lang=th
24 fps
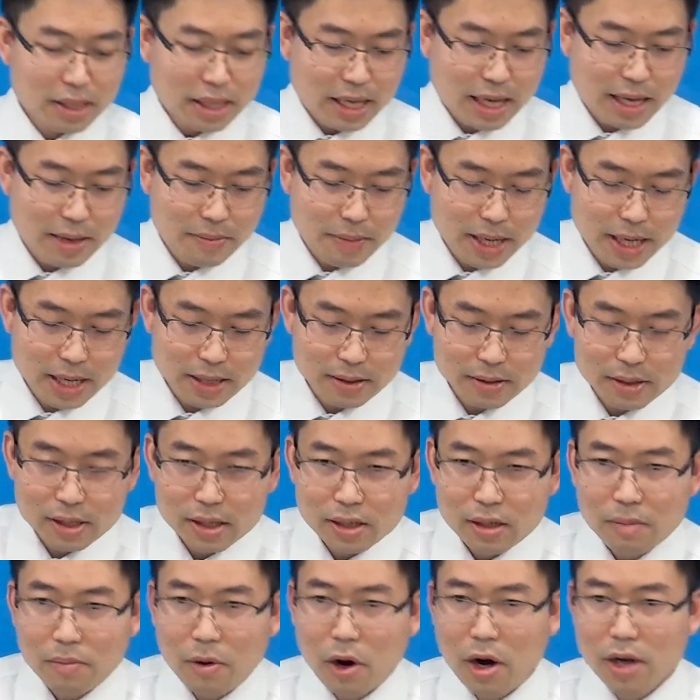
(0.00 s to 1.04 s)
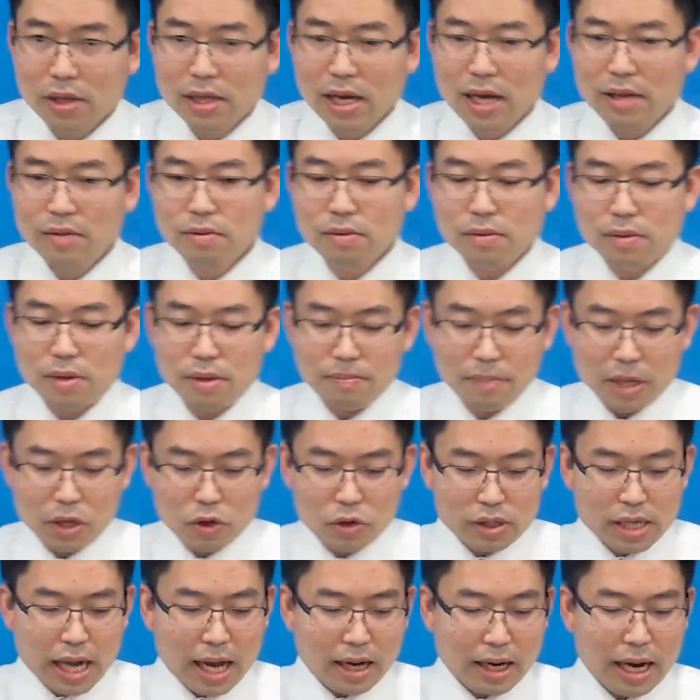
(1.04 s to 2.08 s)
เอเมนเพราะนั้นมนุษ
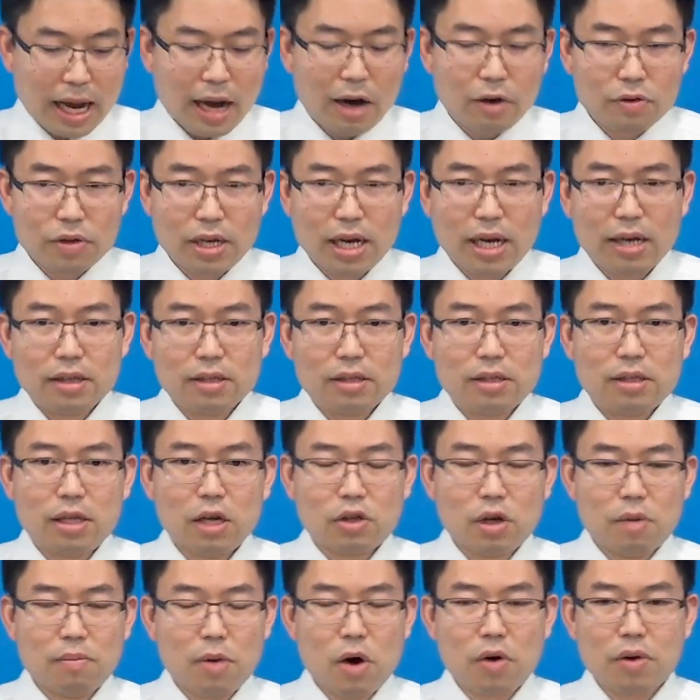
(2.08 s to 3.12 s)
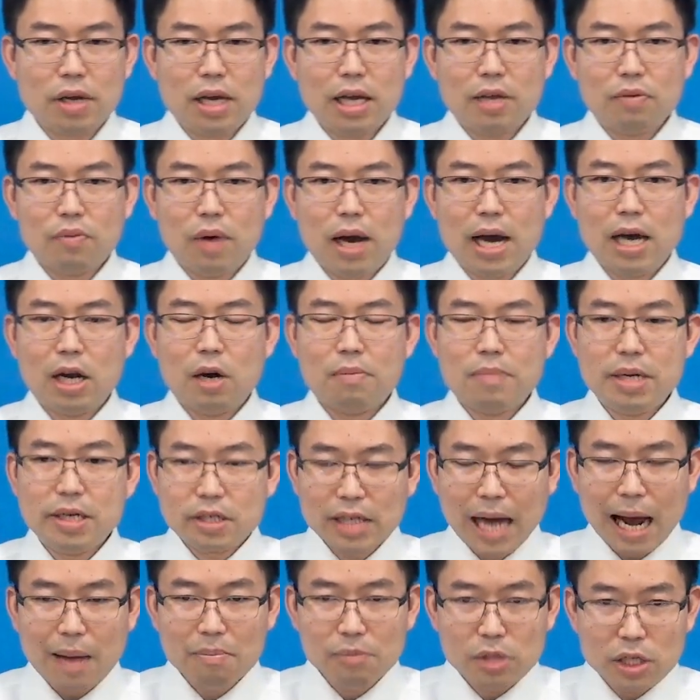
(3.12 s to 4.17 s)
ย์อย่างเราเนี่ยเราต้องมองเห็นว่าเรามี
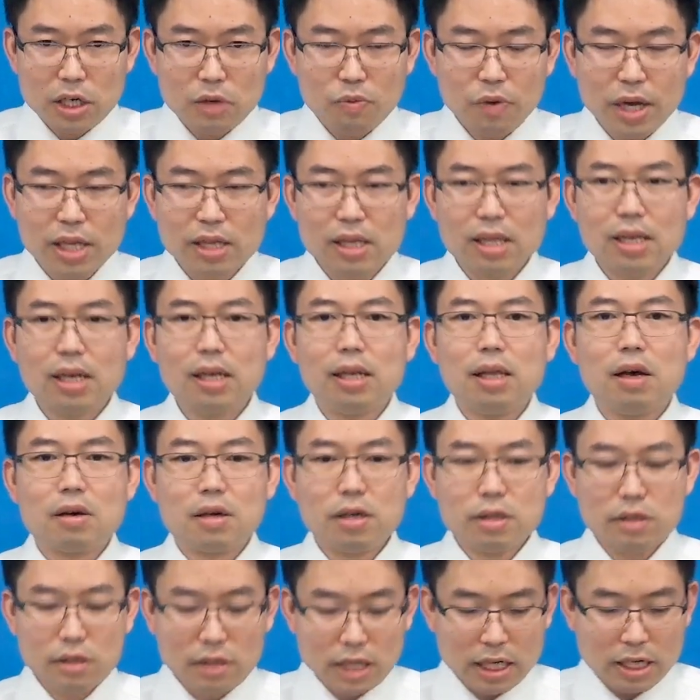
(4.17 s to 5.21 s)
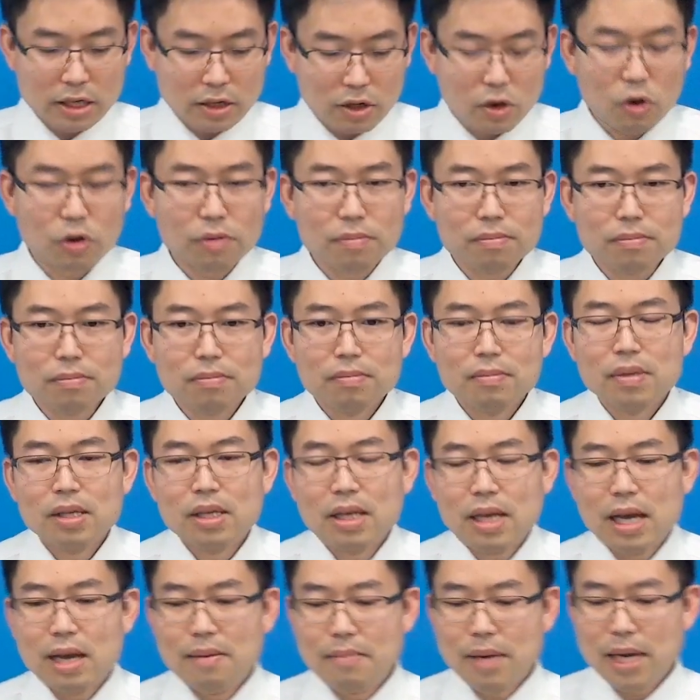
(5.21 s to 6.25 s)
3ชีวิตแล้วก็4กฎ
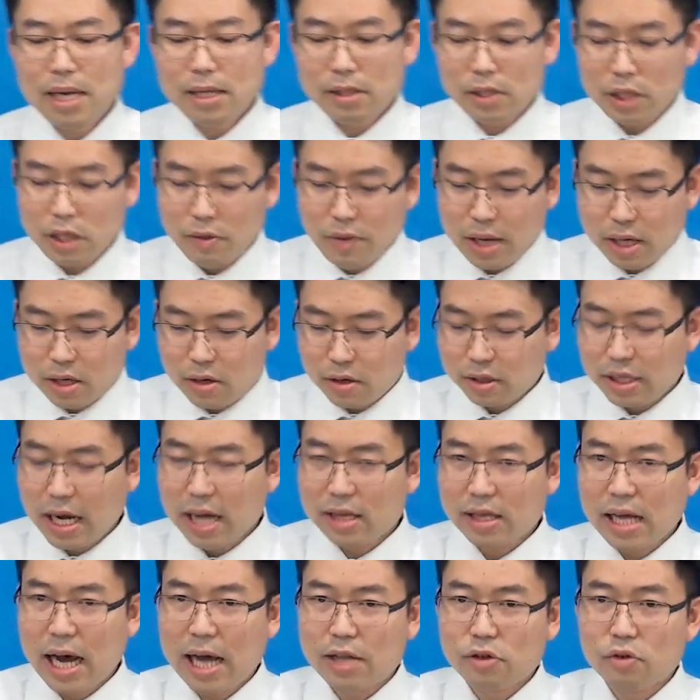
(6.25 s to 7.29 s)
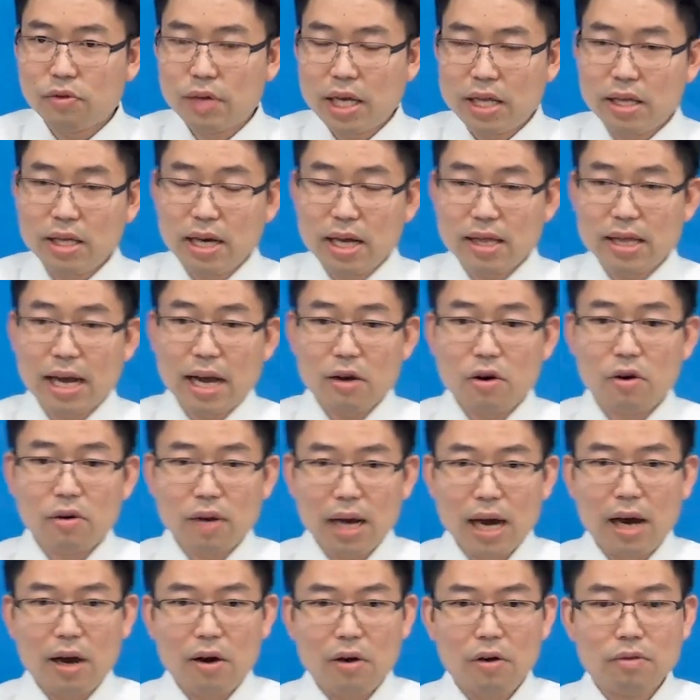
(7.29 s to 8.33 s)
เอเมนชีวิตของซาตานอยู่ในเนื้อหนังของ
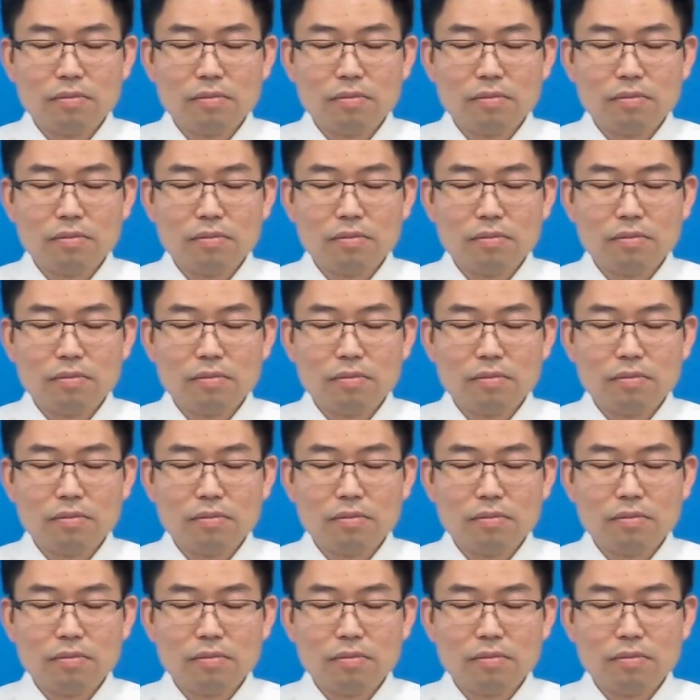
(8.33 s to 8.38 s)
เรา